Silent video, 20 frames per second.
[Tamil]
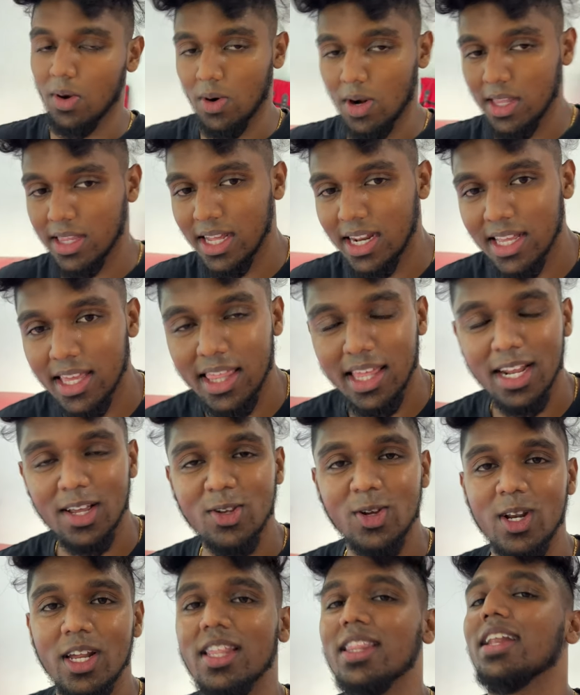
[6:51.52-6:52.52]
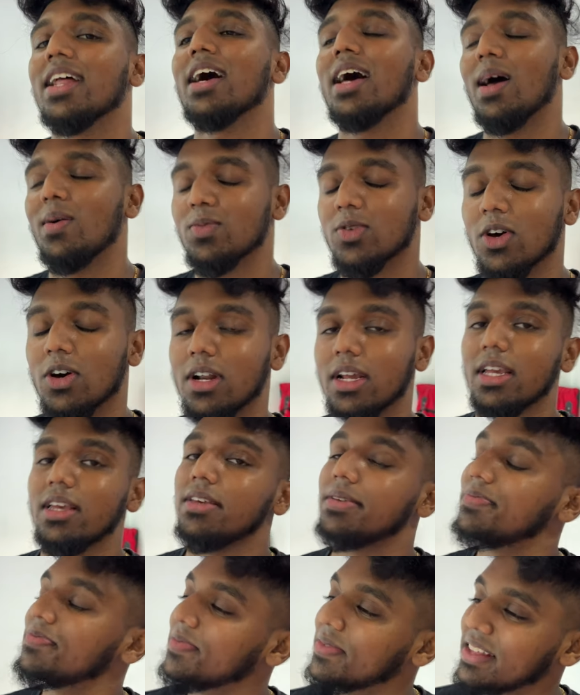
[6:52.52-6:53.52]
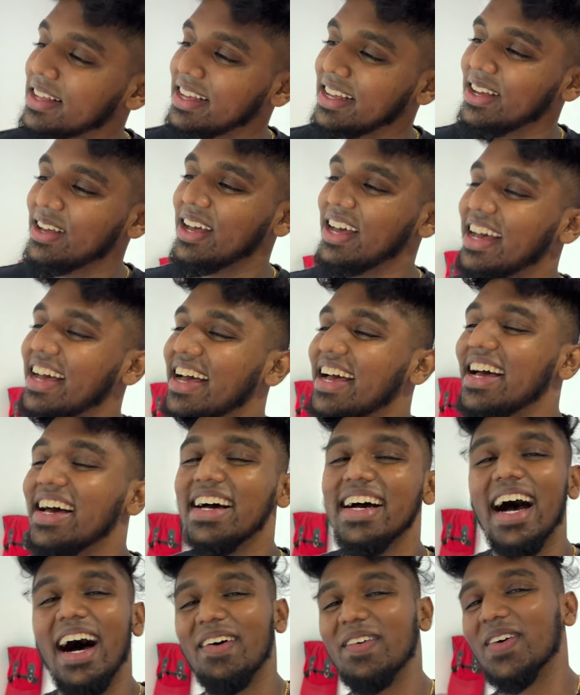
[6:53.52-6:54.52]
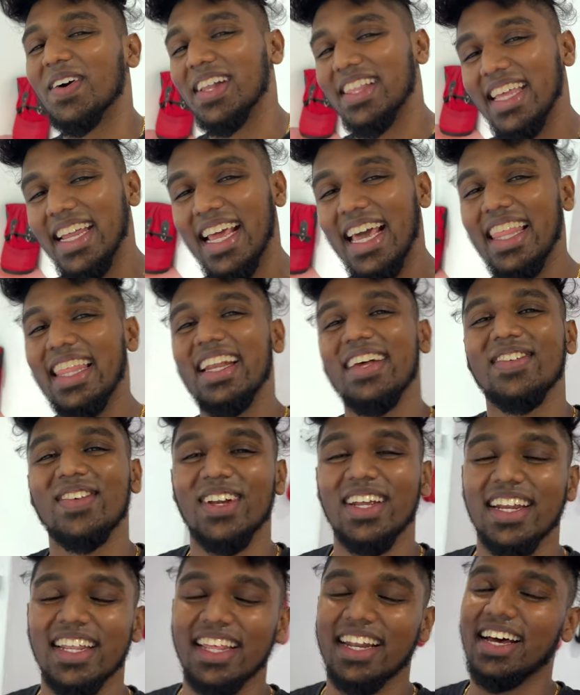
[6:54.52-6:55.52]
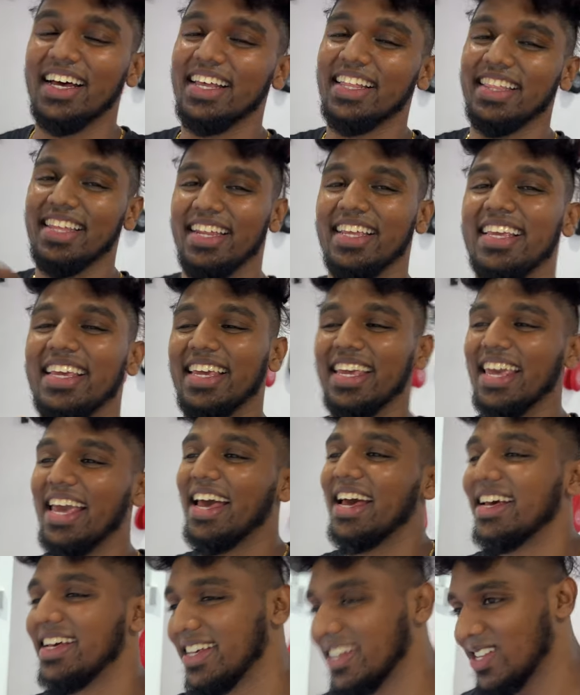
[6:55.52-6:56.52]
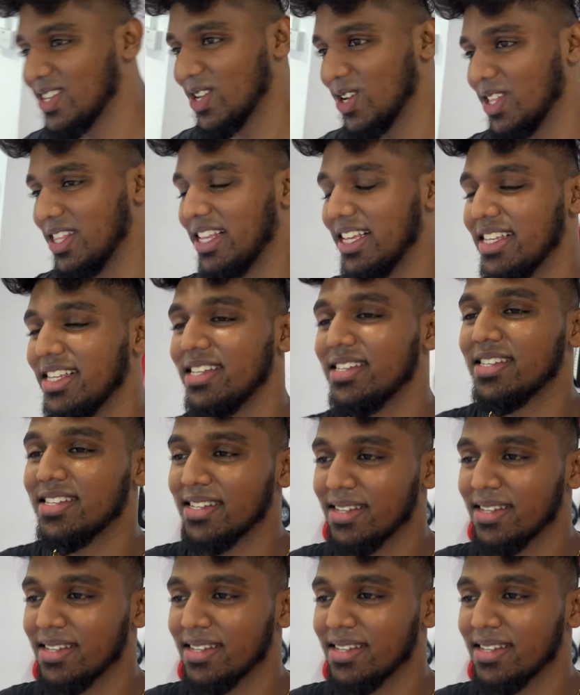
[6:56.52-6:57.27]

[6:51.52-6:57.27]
உங்களுக்கு தெரிஞ்சதே நான் சொல்லியிருந்தேன்னா ஐம் சாரி அப்படி உங்களுக்கு தெரியாத நான் சொல்லியிருந்தேன்னா தெரிஞ்சுங்க ஸோ திஸ் இஸ்